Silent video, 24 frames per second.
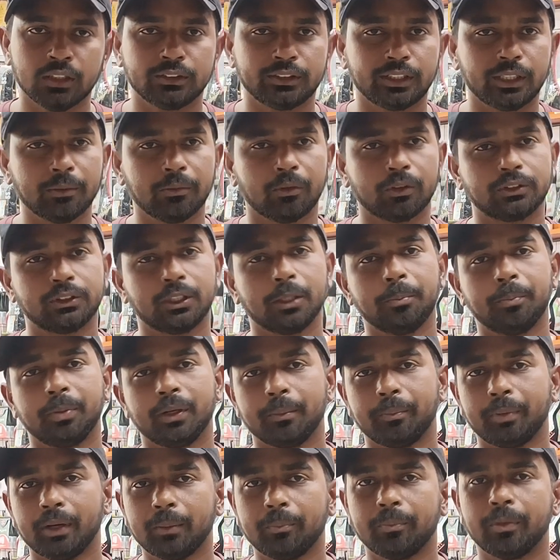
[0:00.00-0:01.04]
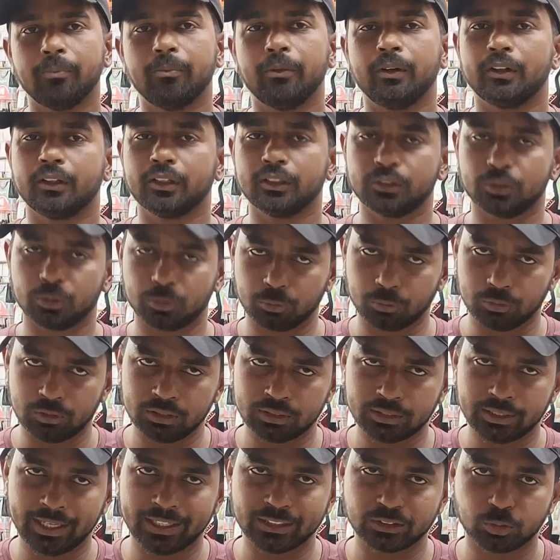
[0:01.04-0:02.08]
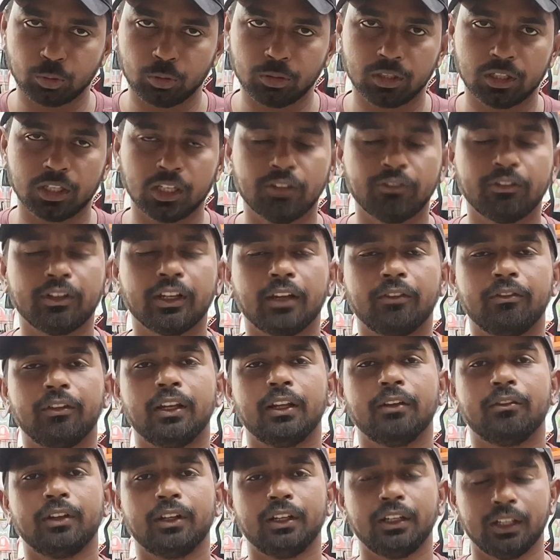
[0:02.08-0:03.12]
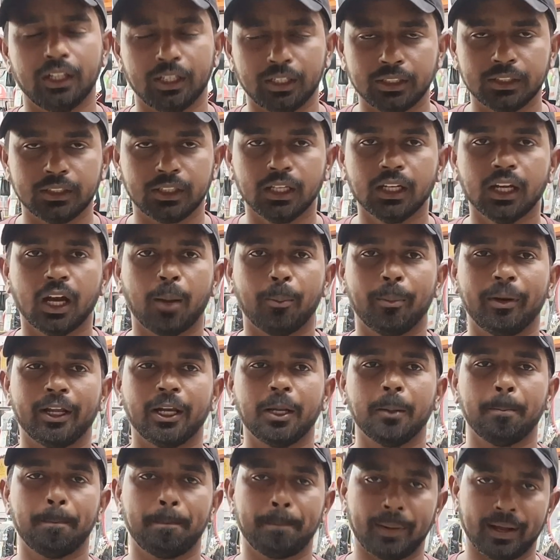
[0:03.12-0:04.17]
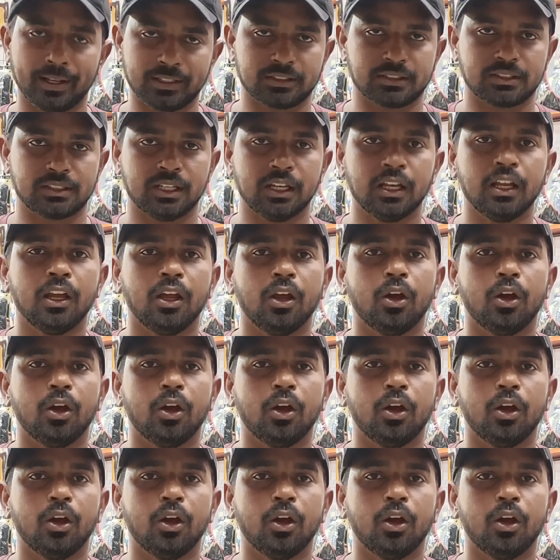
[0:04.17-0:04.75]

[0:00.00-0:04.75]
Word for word: सिर्फ और सिर्फ प्रीपेड पेमेंट के थ्रू ओनली कैश ऑन डिलीवरी अवेलेबल नहीं है हमारे पास